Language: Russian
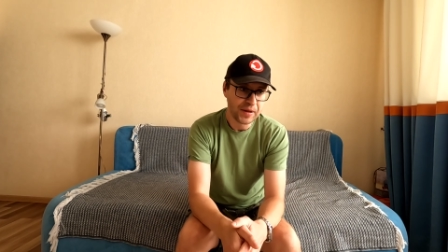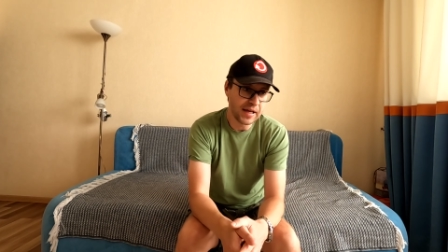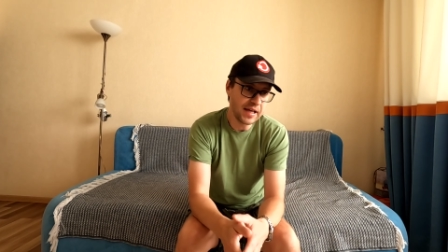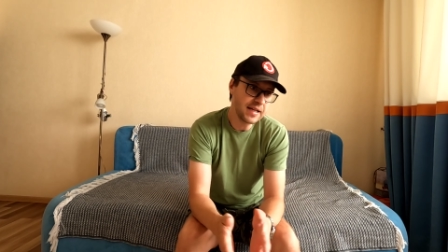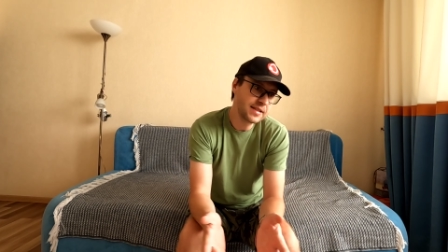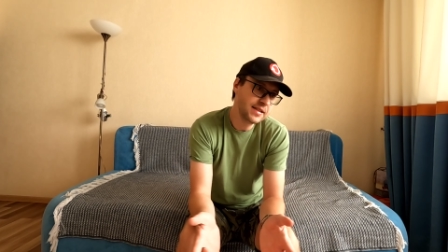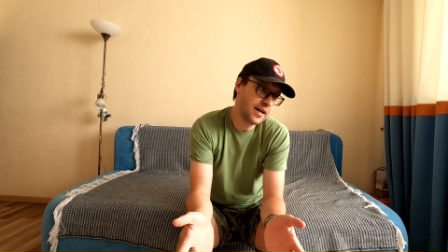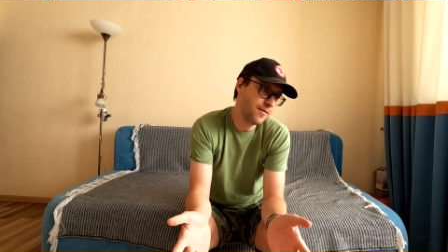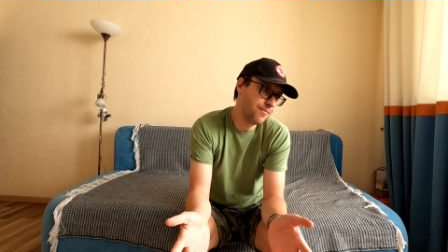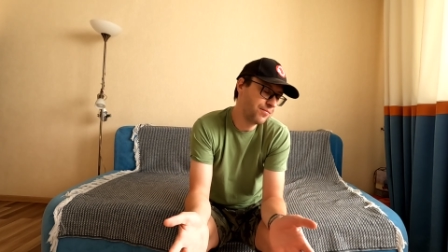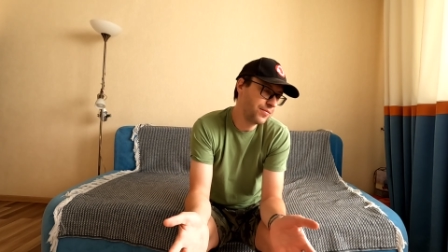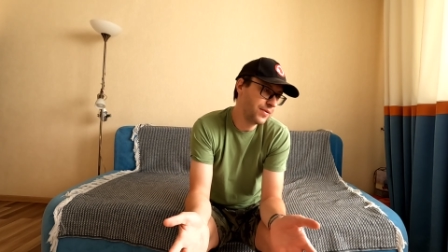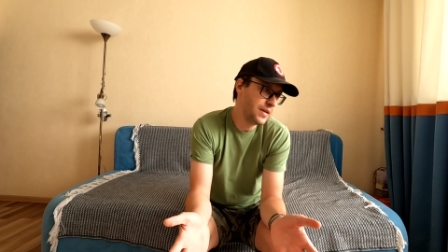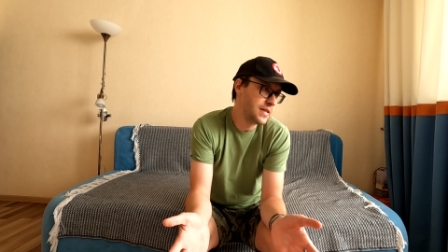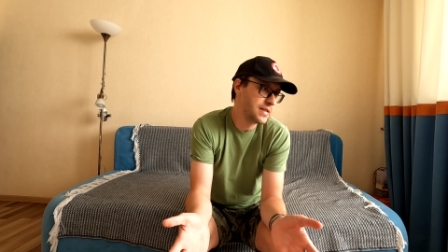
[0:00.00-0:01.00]

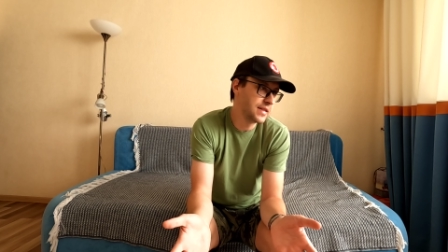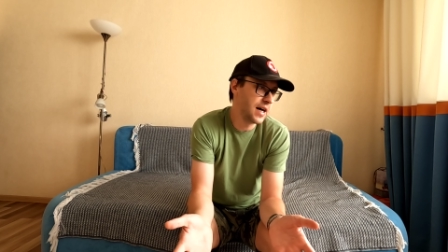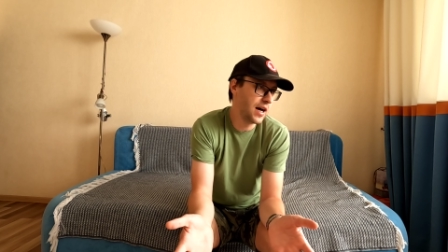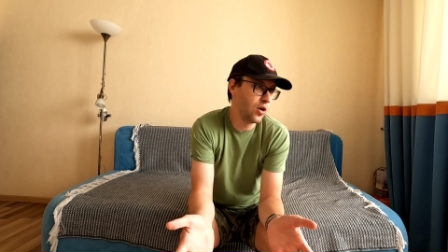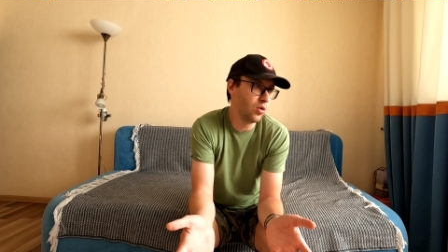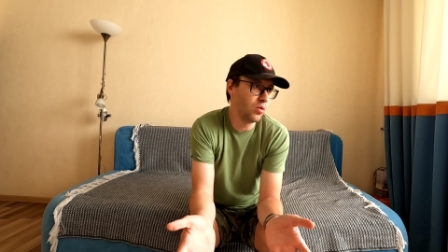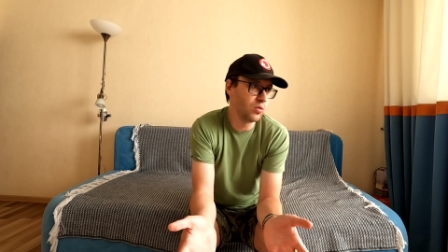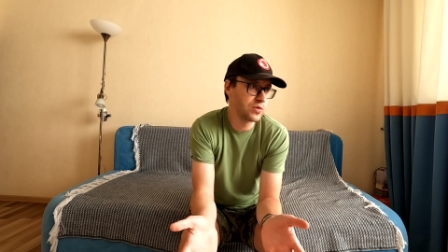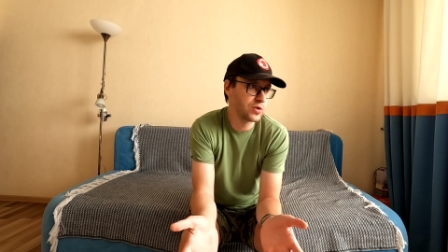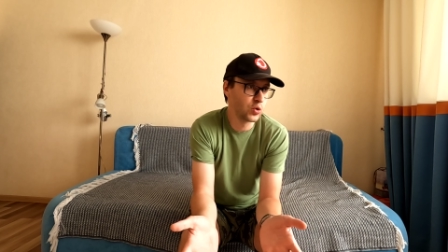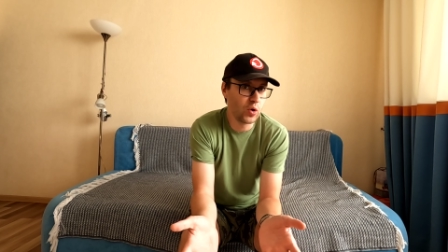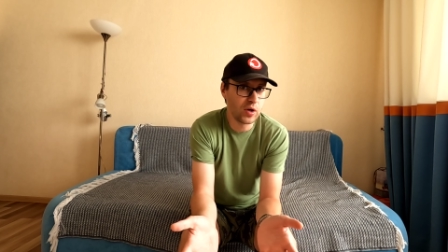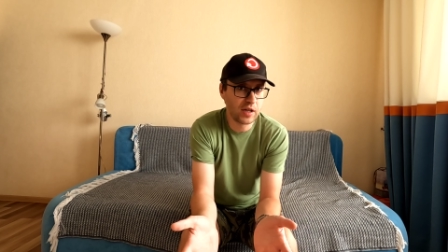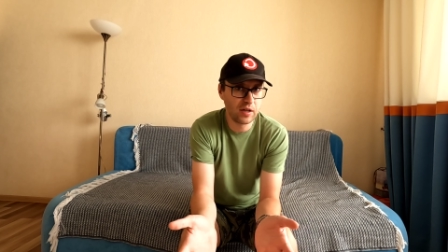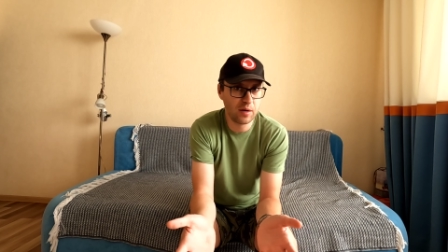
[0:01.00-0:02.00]
Конечно, не знаю,
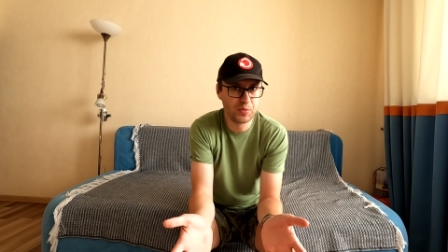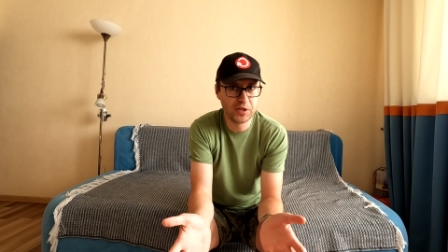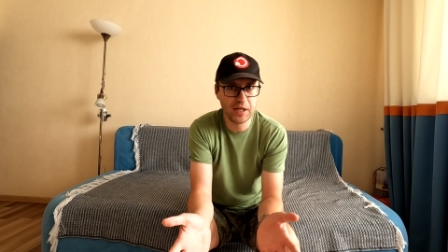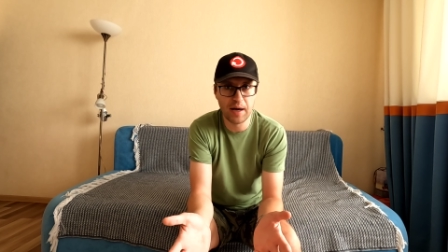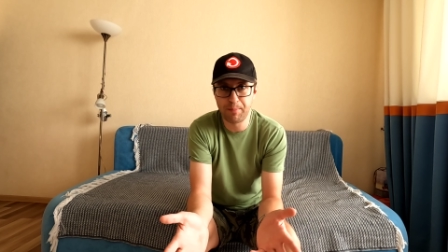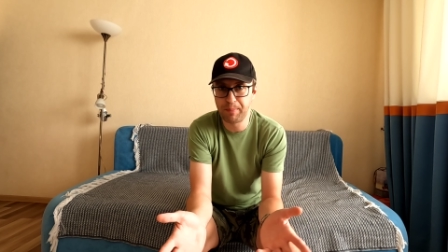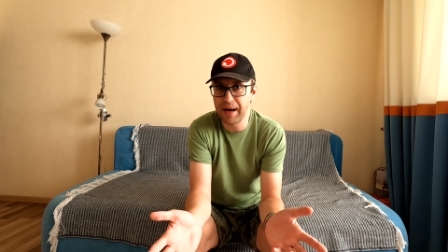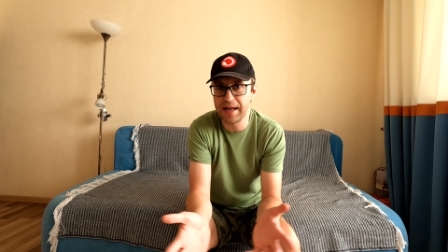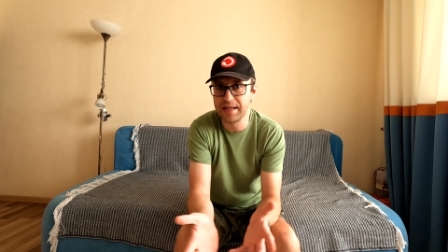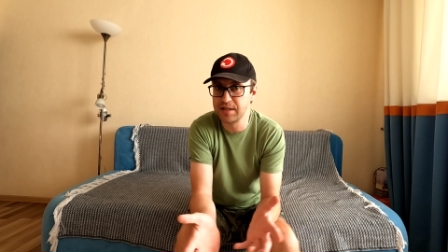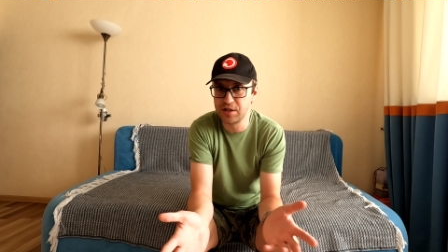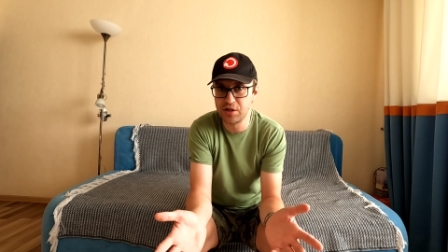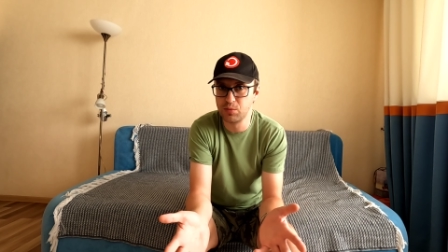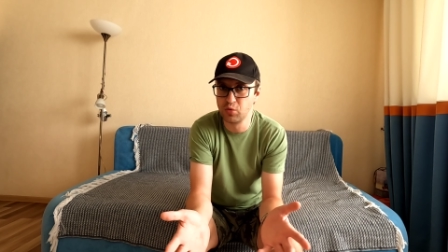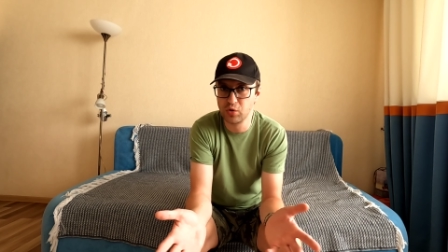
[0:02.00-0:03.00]
стоит ли вообще опять
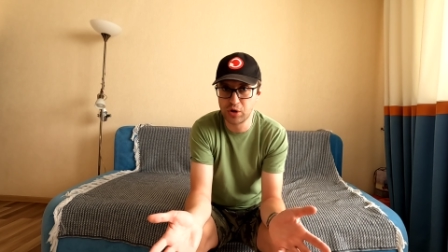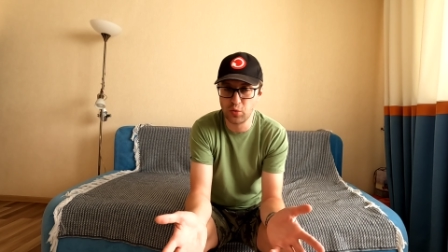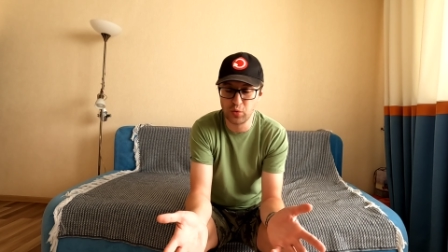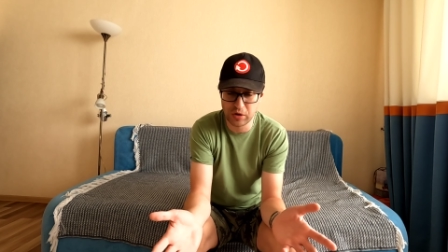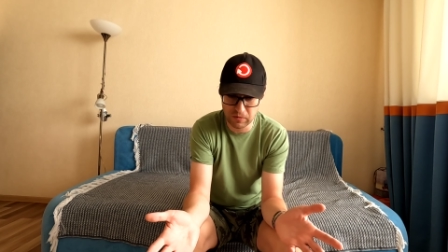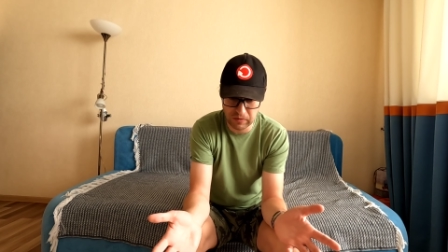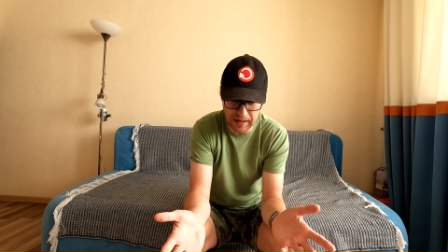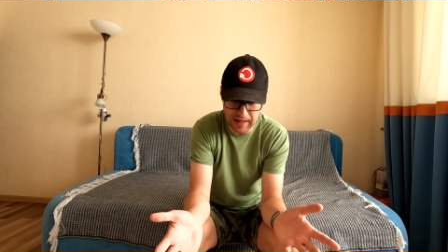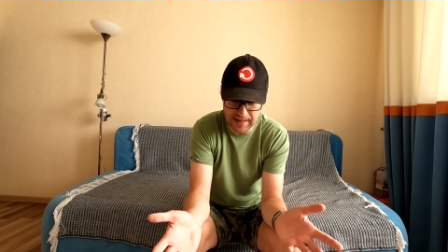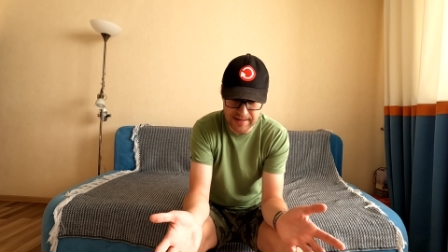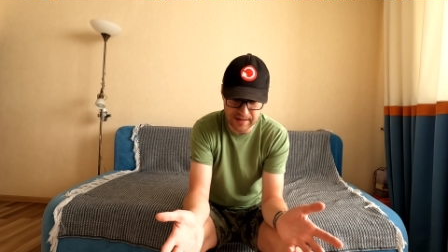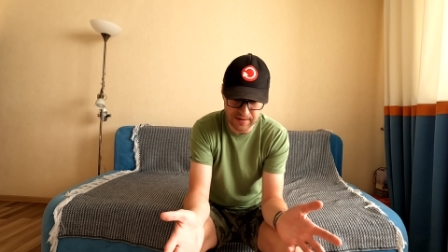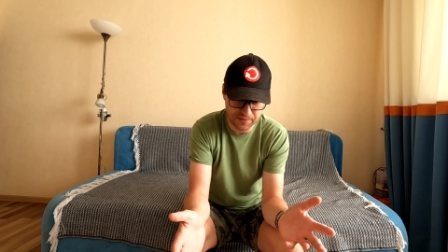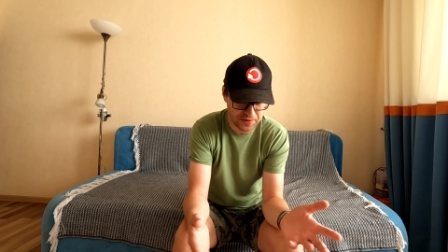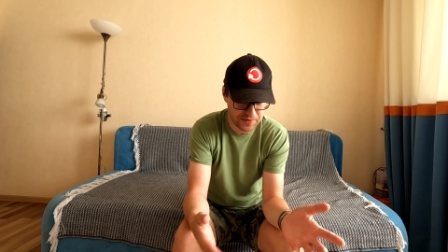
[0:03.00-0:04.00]
же чему-то
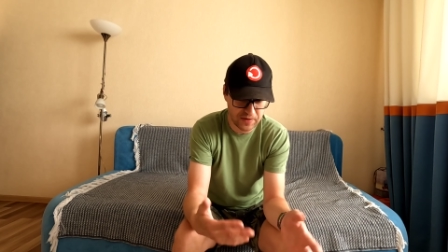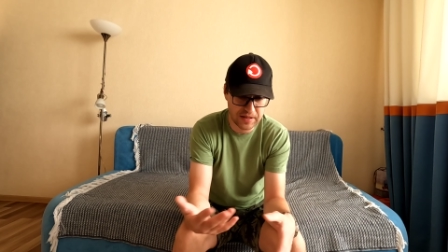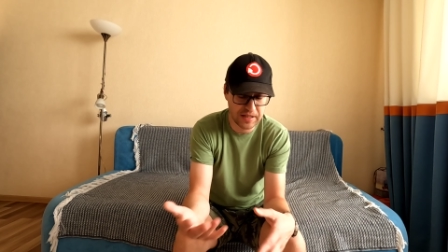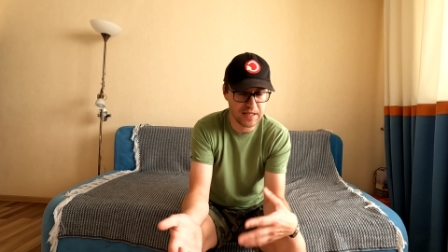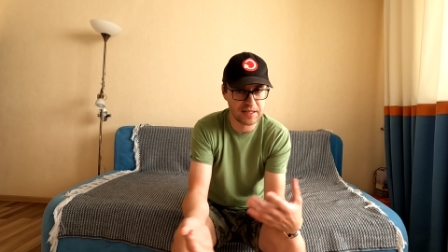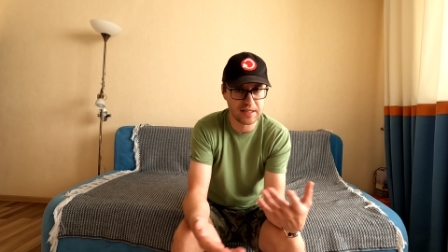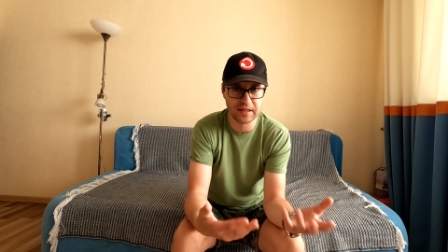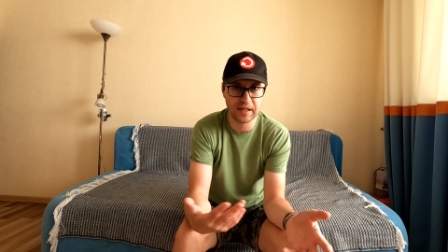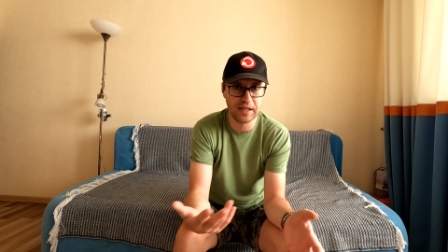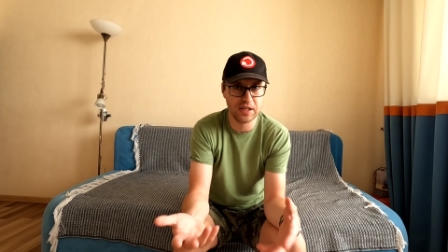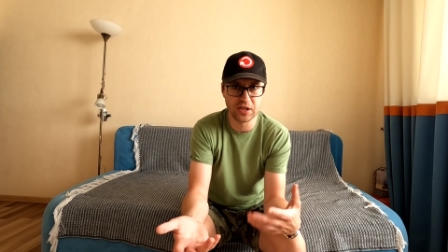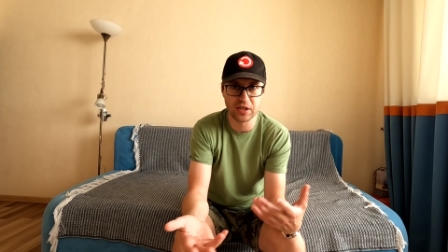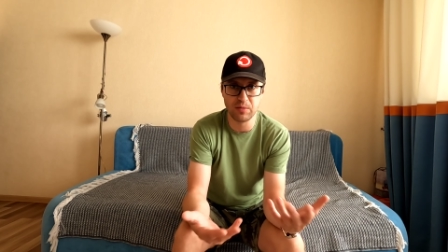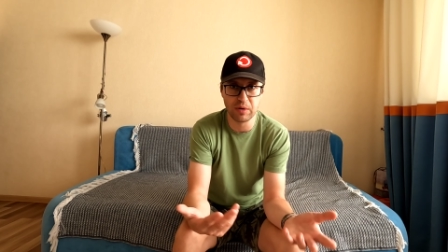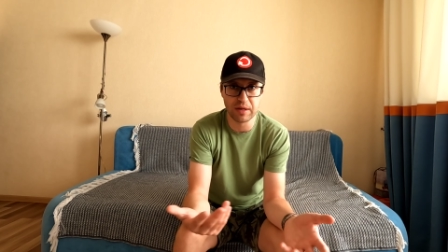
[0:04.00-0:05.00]
удивляться в связи с
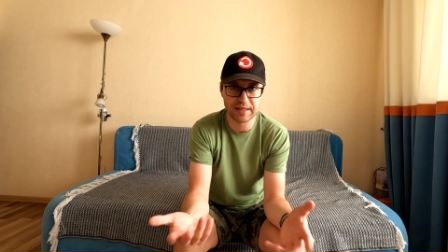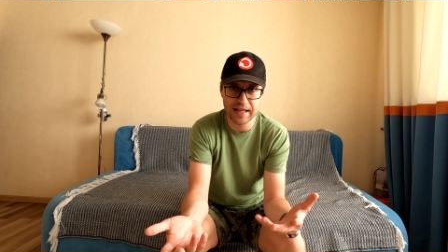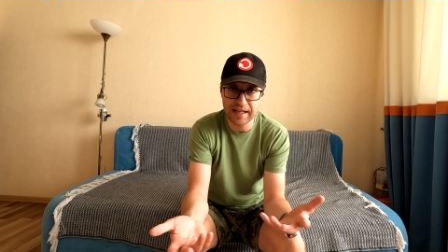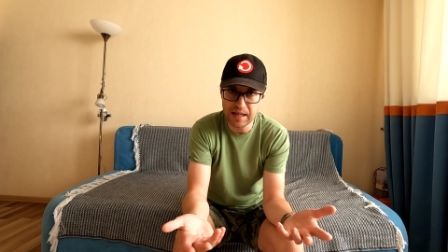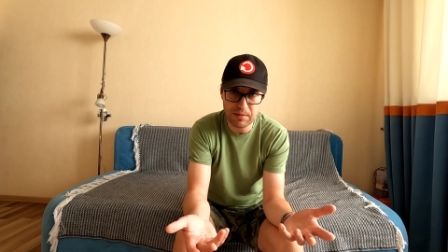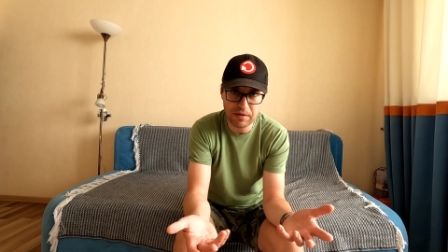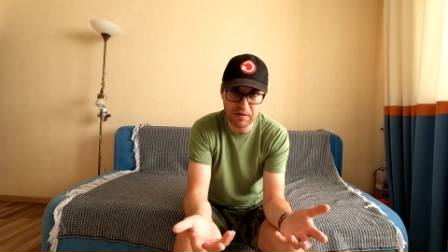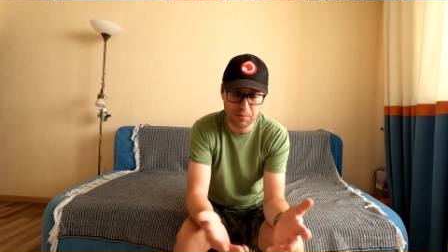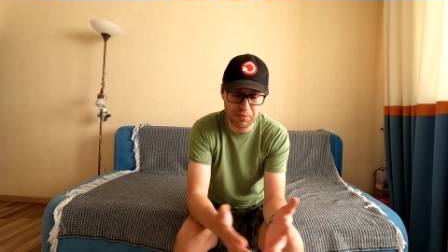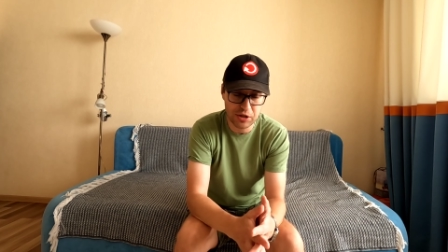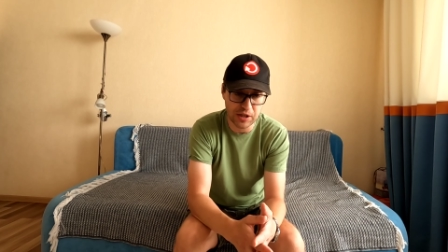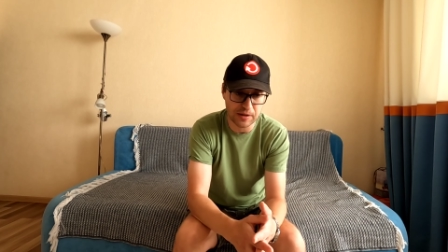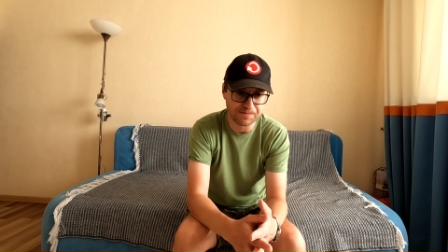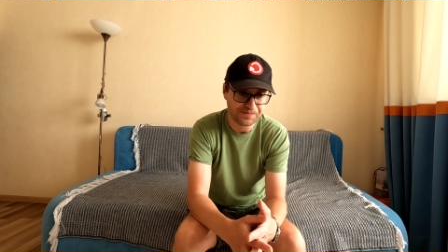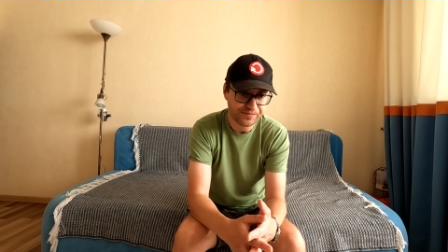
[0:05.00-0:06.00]
нынешними ценами
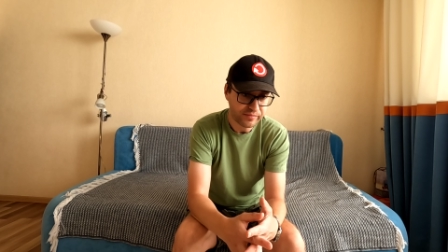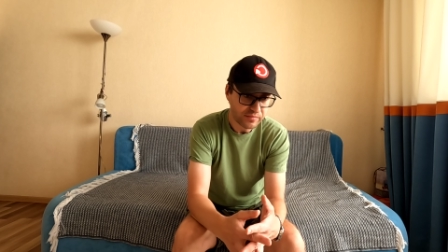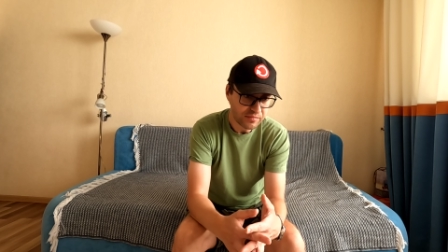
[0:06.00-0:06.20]
вообще.